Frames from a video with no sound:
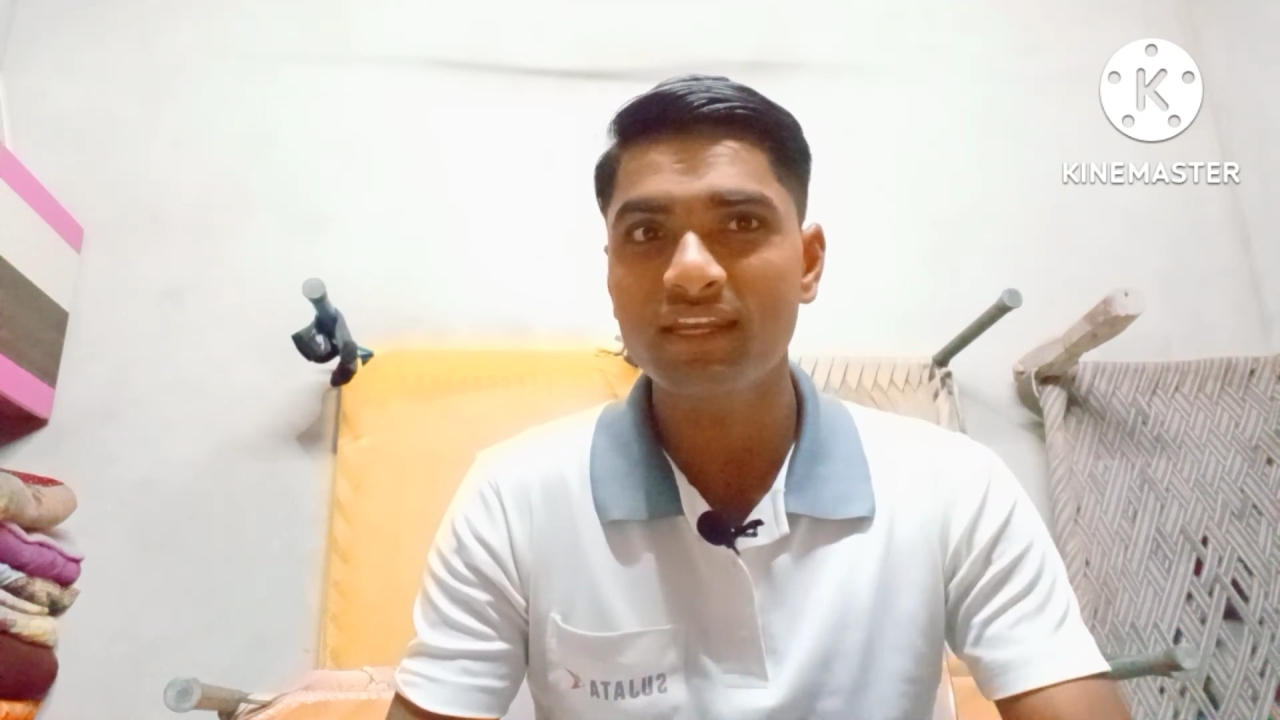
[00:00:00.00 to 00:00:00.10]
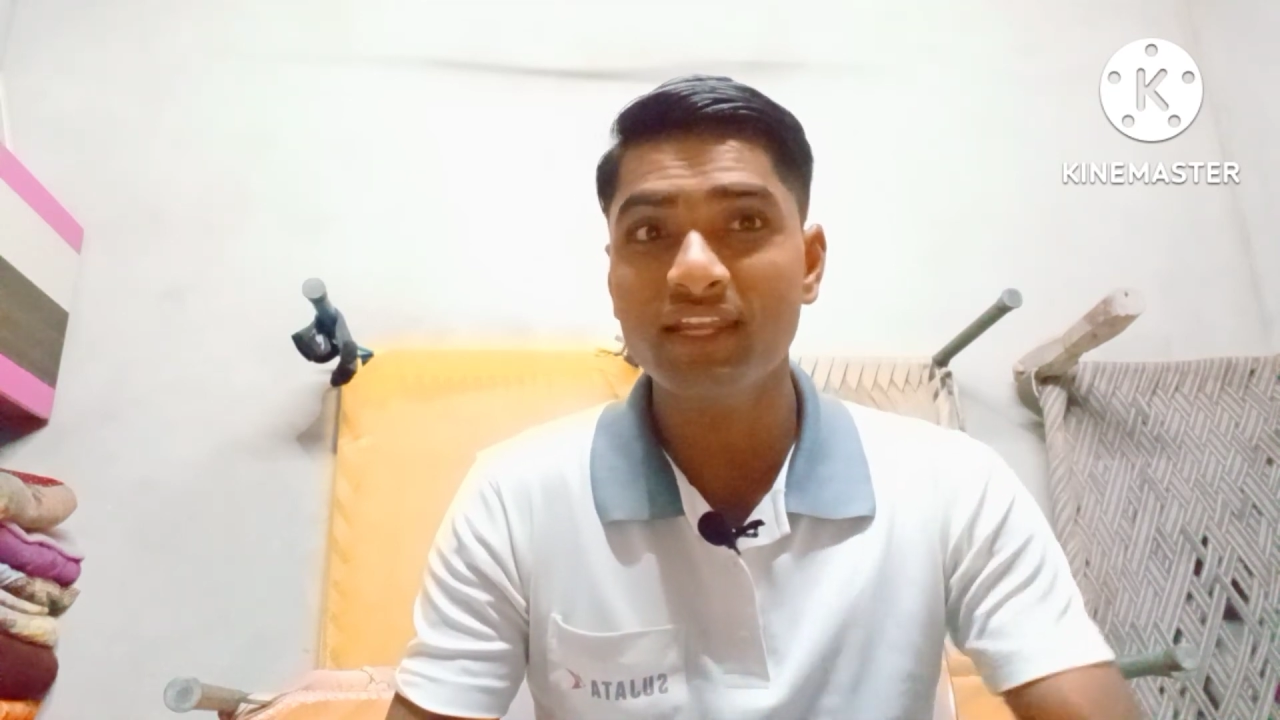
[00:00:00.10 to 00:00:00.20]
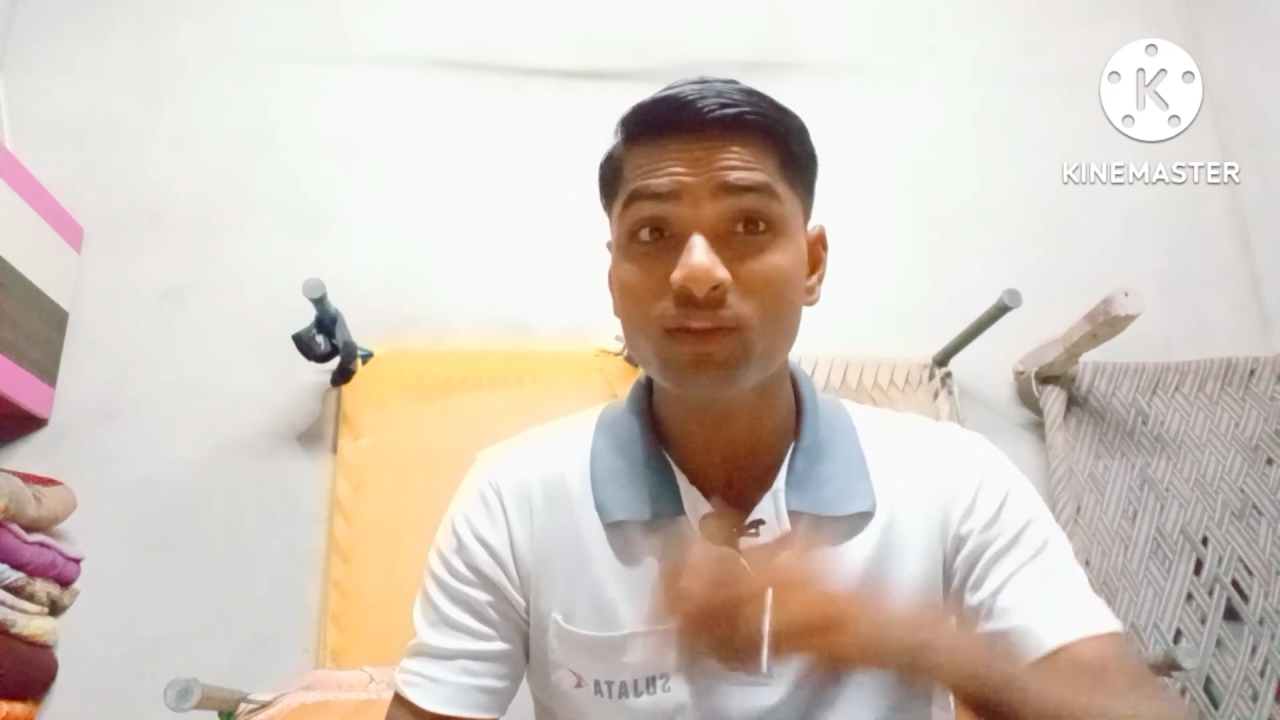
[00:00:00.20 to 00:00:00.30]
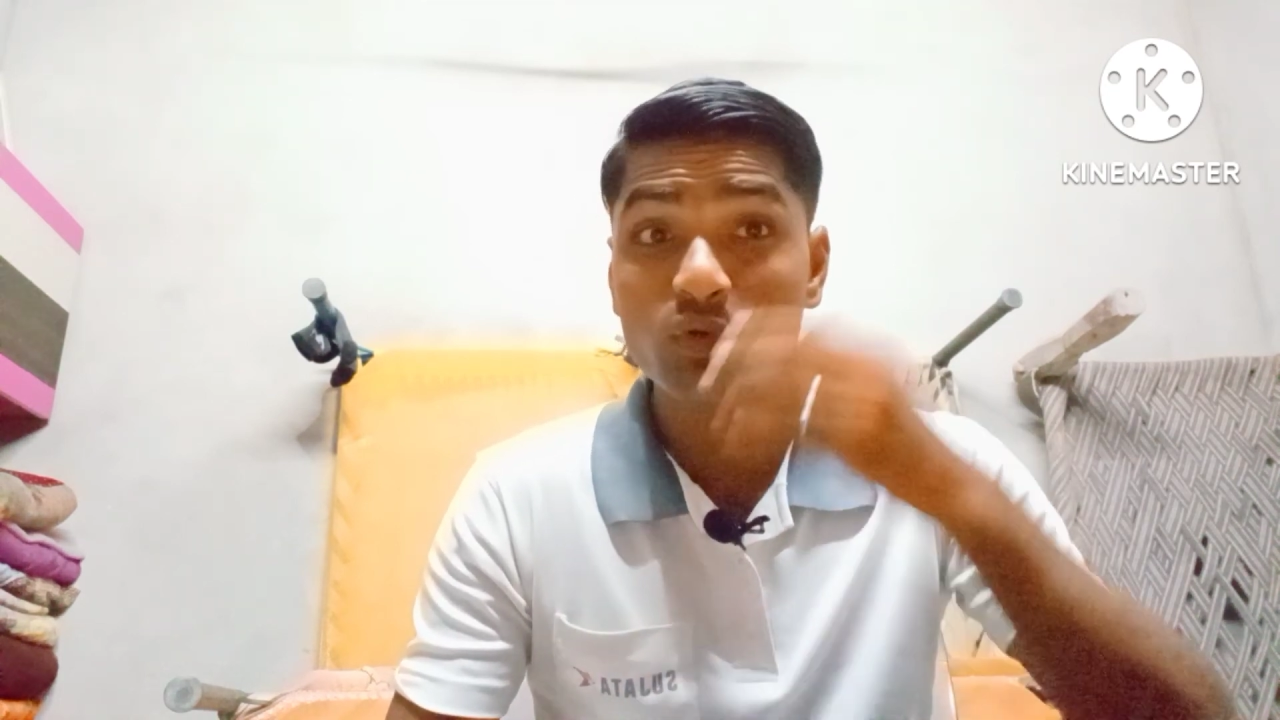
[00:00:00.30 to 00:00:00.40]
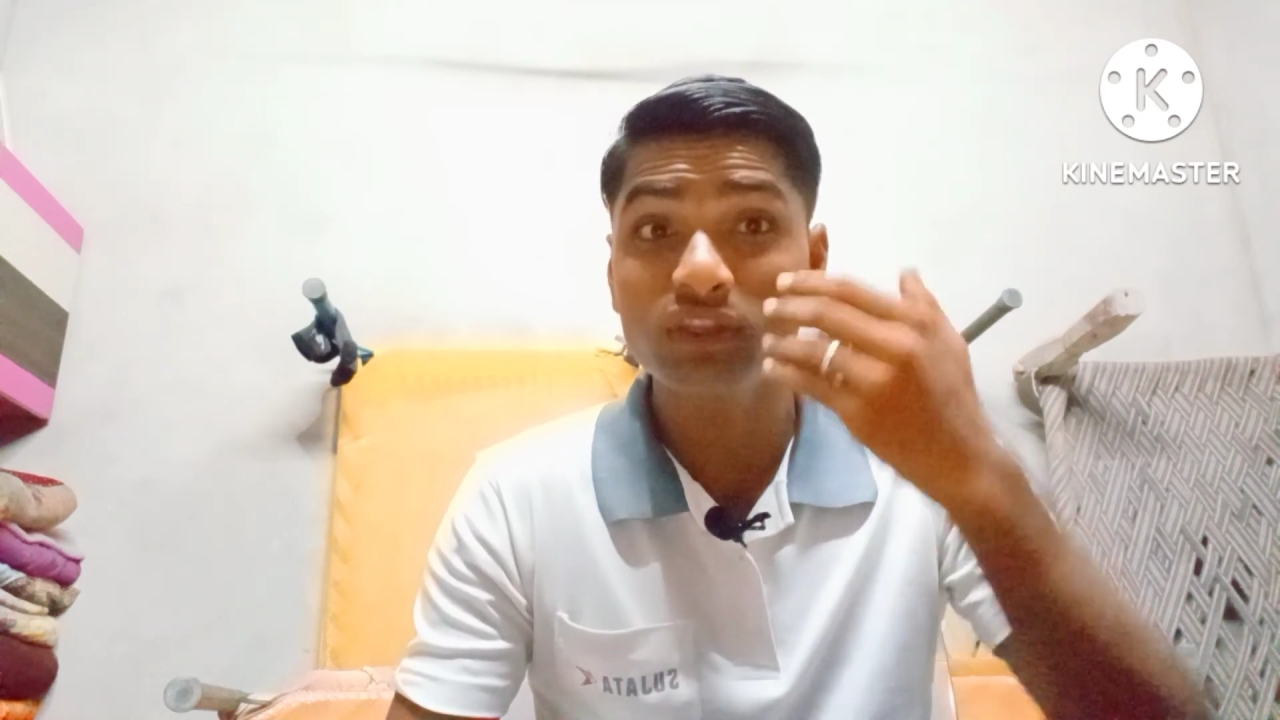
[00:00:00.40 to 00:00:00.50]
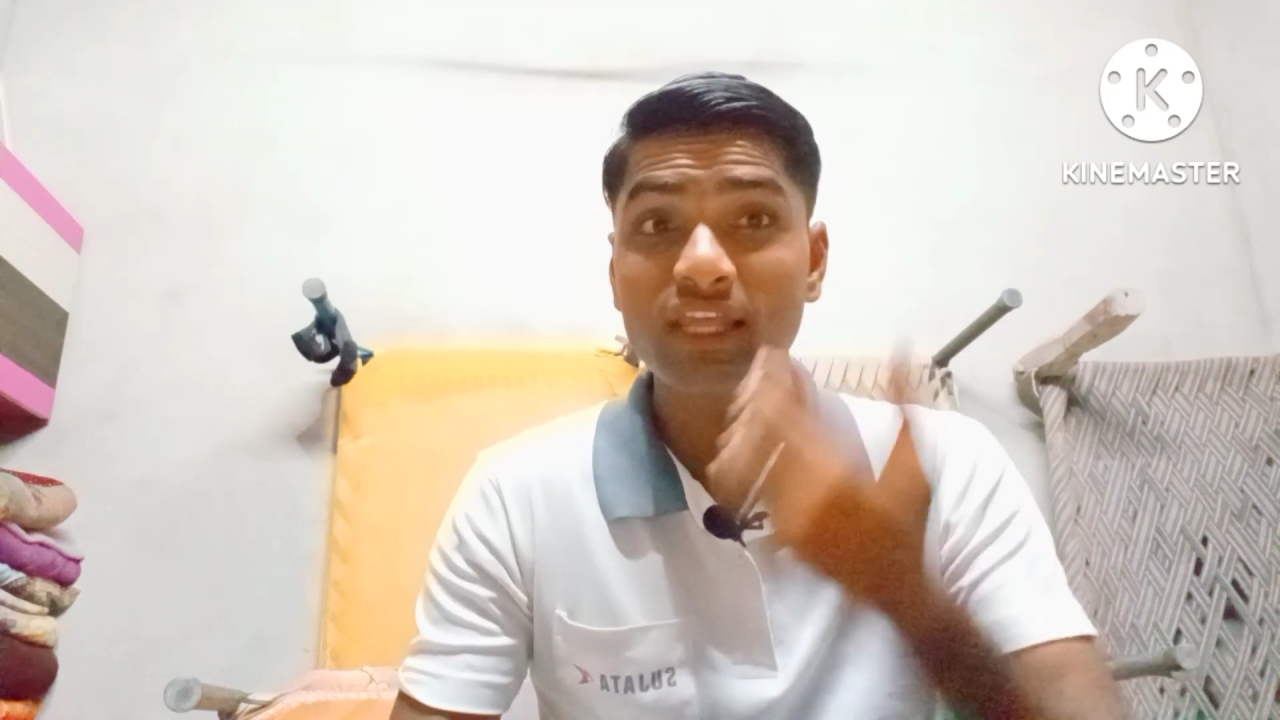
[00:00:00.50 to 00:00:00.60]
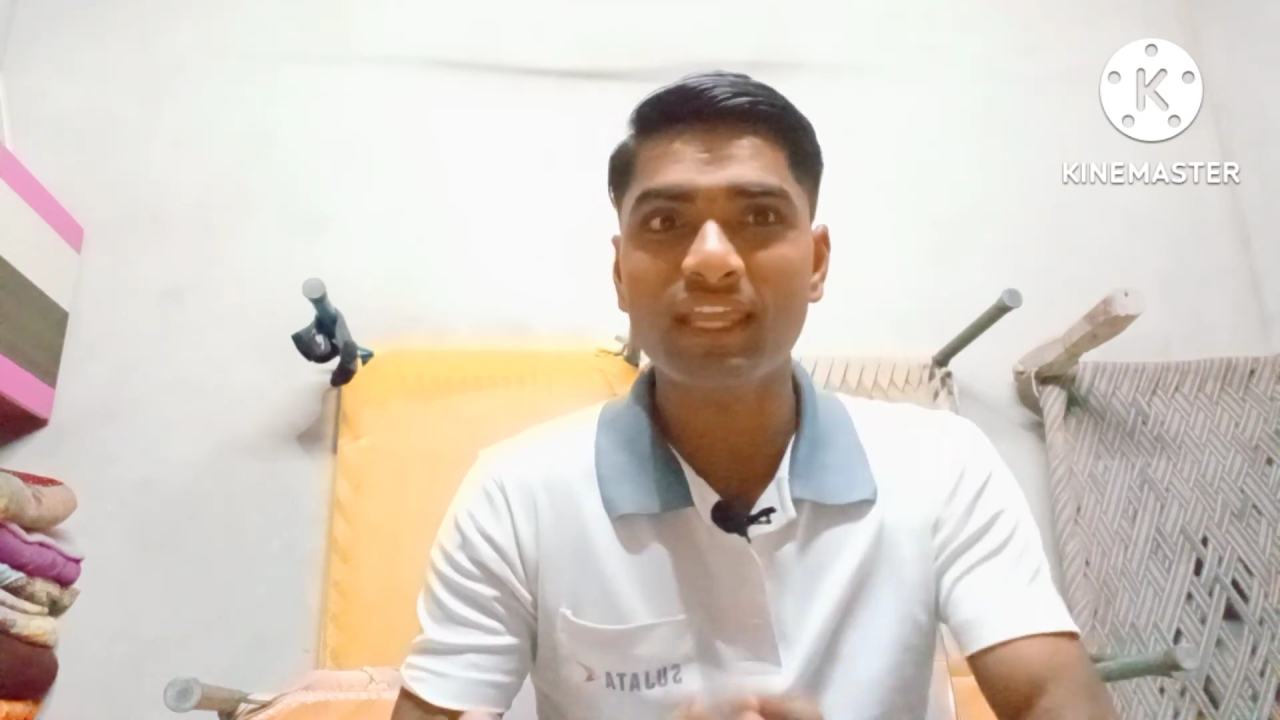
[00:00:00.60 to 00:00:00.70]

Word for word: नहीं है तो वो